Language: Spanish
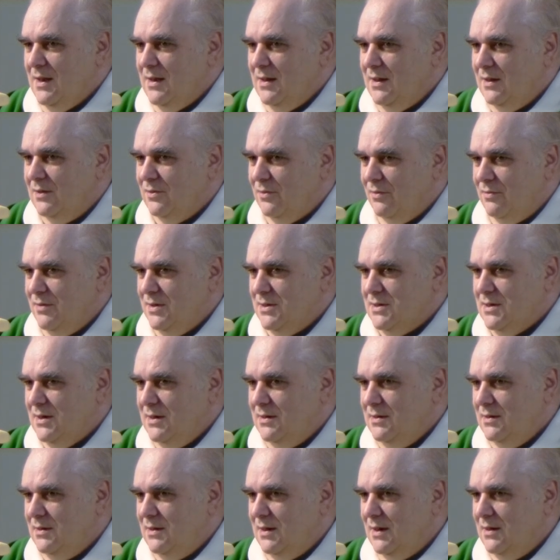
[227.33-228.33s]
Y entonces se
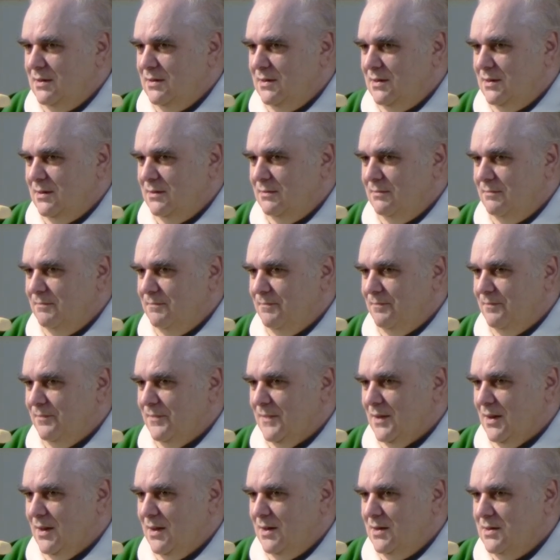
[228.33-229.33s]
entiende
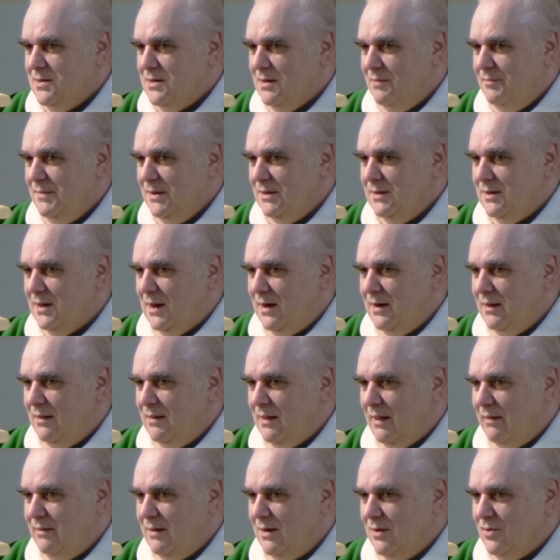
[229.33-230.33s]
esa
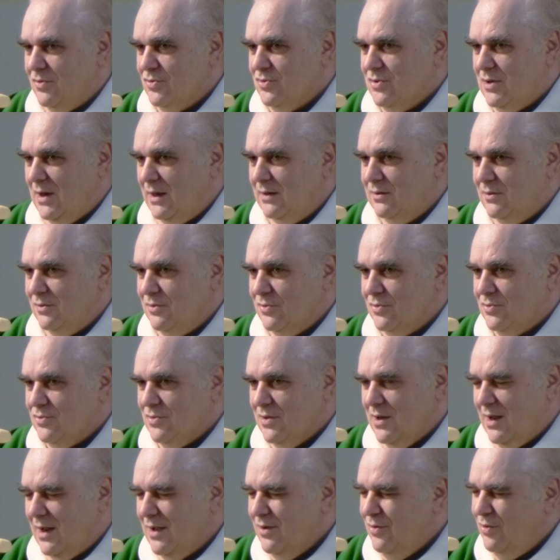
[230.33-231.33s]
mentalidad de los santos
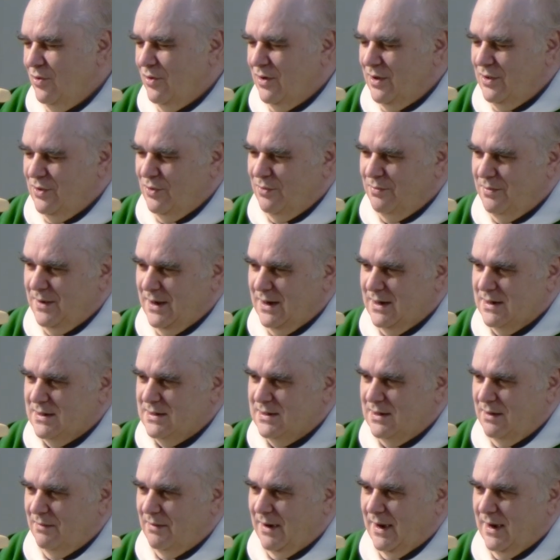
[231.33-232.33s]
que han cogido bien
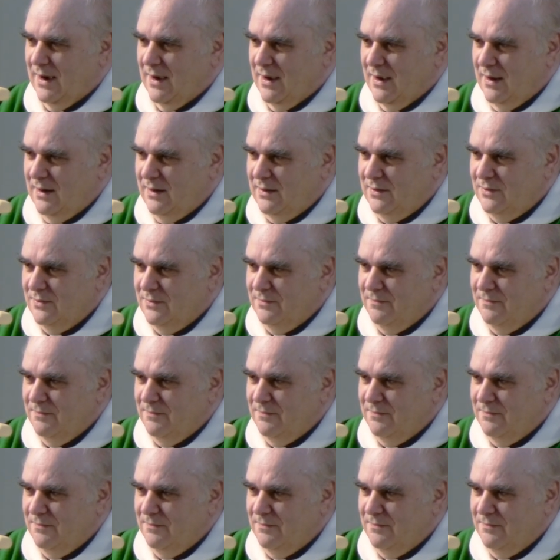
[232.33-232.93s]
este Evangelio.